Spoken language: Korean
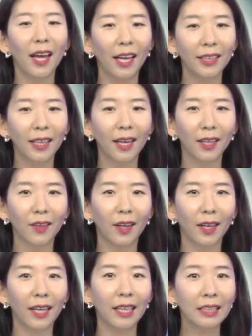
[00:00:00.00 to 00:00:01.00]
해당
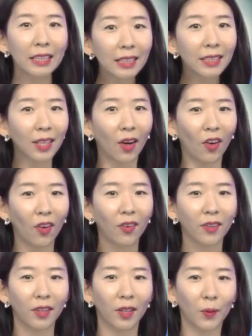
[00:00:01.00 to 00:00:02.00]
학과의 특성,
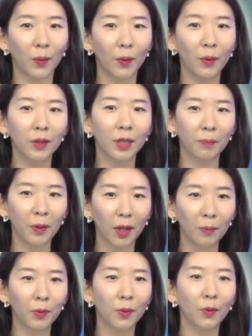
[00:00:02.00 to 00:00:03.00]
그리고
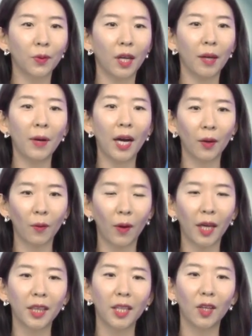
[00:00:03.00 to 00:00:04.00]
특별한 프로그램,
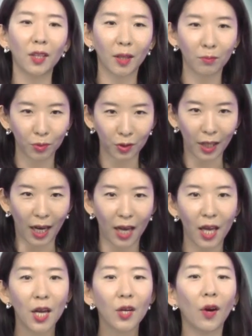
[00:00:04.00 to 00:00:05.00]
학과, 뛰어난 분야,
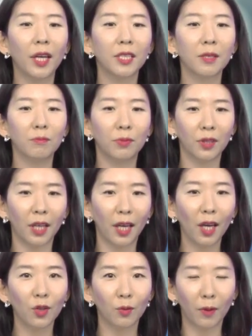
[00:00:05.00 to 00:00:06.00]
관심
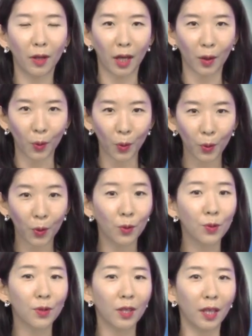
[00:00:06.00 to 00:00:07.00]
분야의 유명한
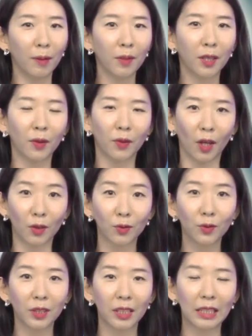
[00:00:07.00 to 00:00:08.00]
교수님, 그리고
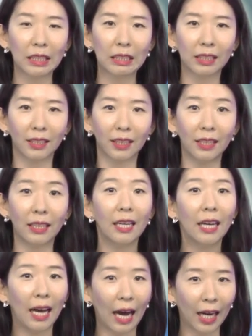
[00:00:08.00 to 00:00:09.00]
연구실 등을
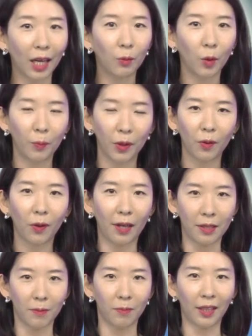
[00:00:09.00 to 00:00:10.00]
알아볼 필요가
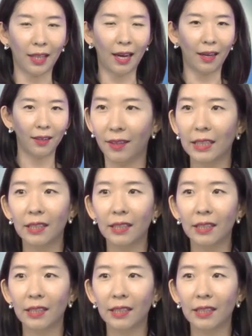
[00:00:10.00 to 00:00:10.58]
있습니다.